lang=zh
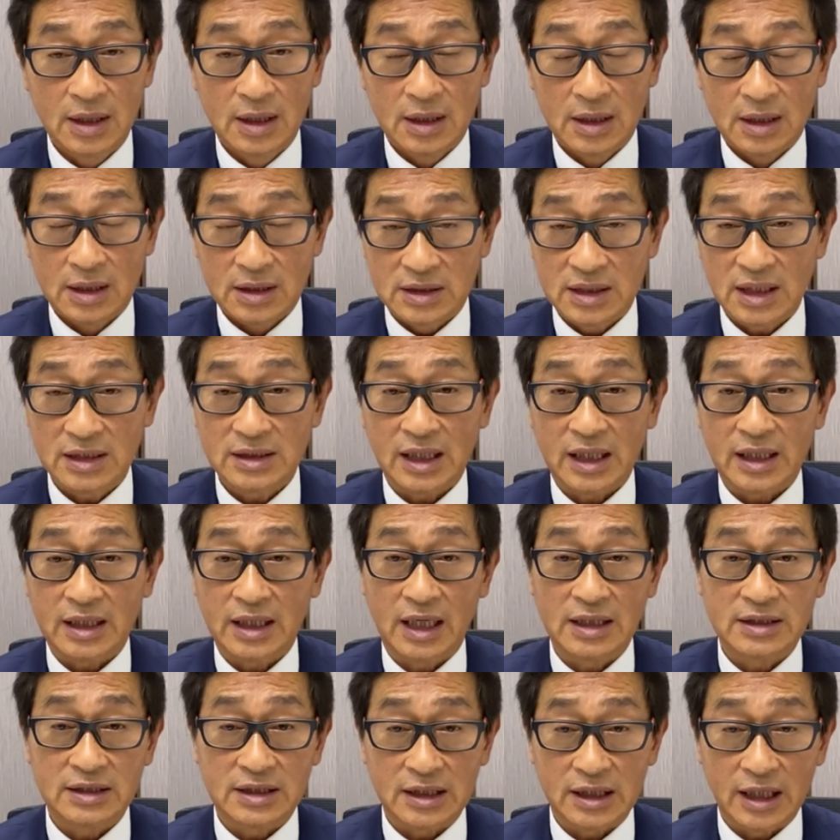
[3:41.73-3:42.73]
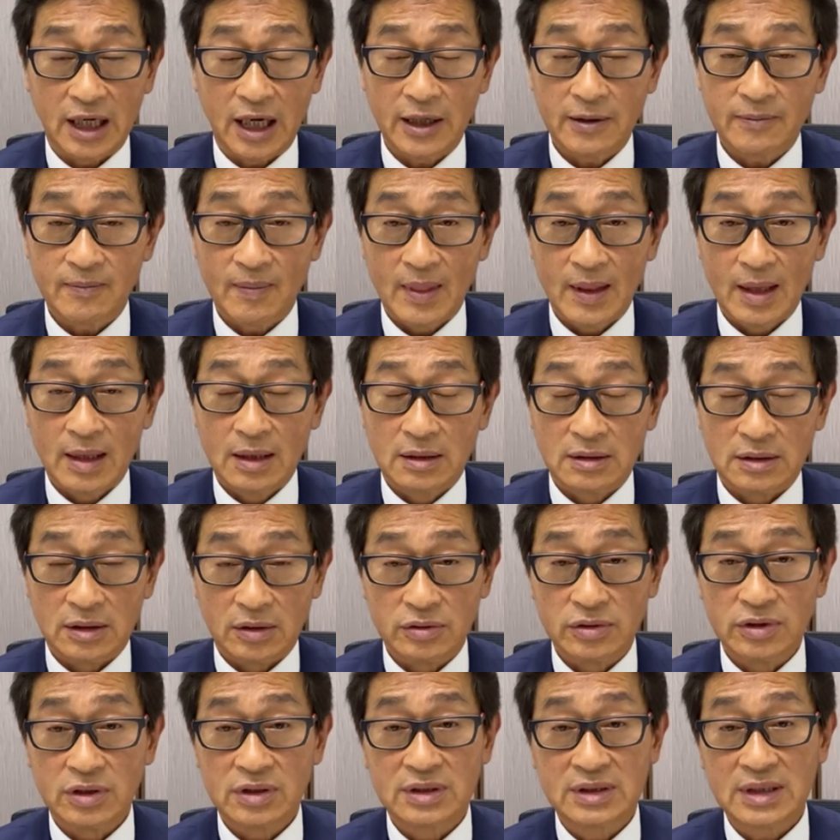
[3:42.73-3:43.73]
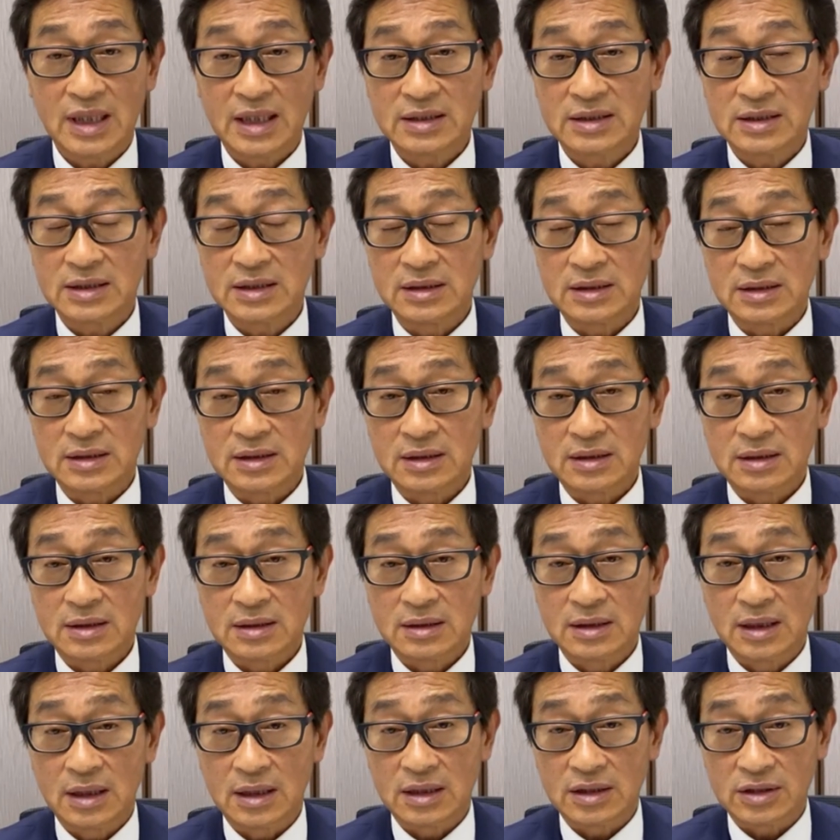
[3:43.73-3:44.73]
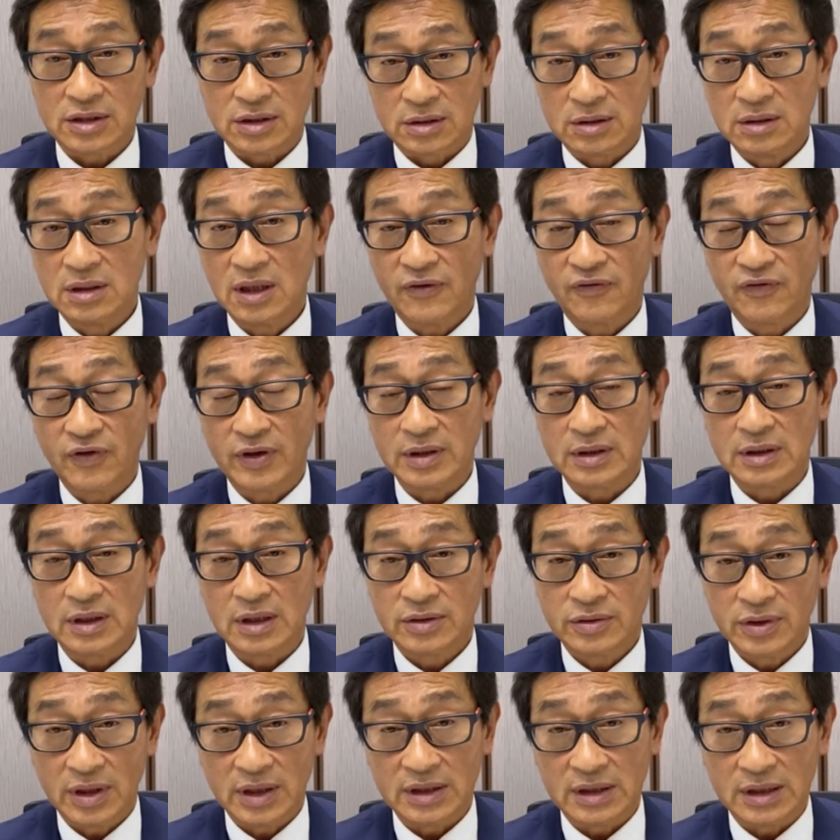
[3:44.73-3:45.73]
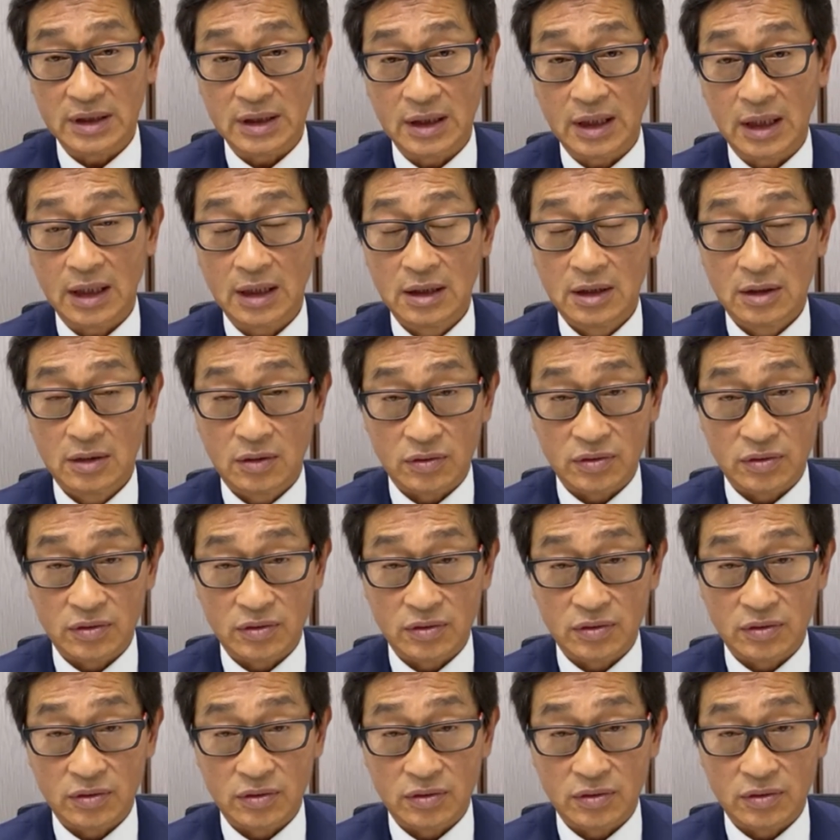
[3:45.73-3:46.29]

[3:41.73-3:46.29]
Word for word: 现在看起来。由于接近那个十月份的月底了，